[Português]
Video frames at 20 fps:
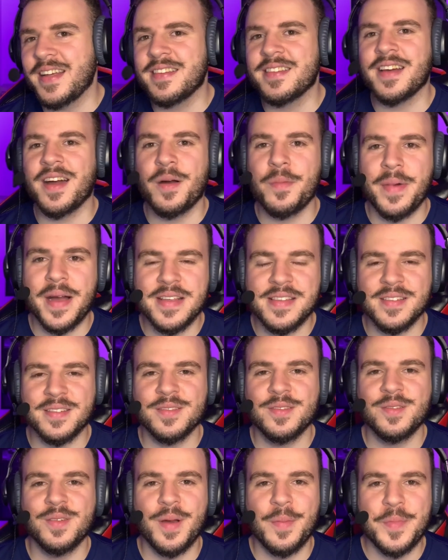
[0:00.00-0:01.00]
e tal, mais
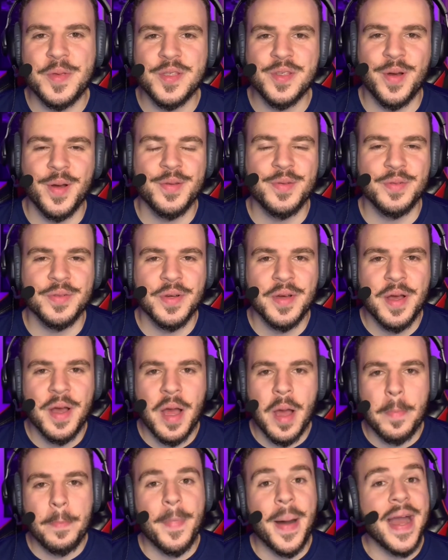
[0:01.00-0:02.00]
um episódio
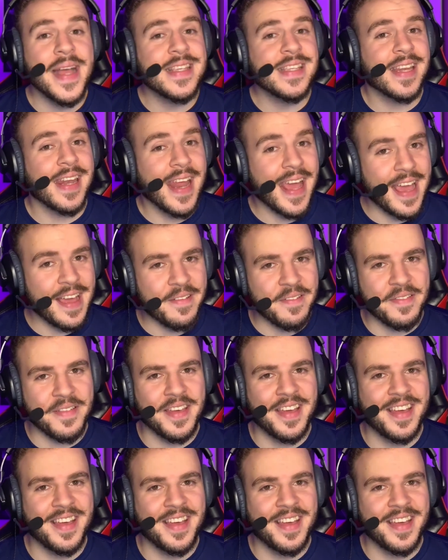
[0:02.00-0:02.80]
mais leve,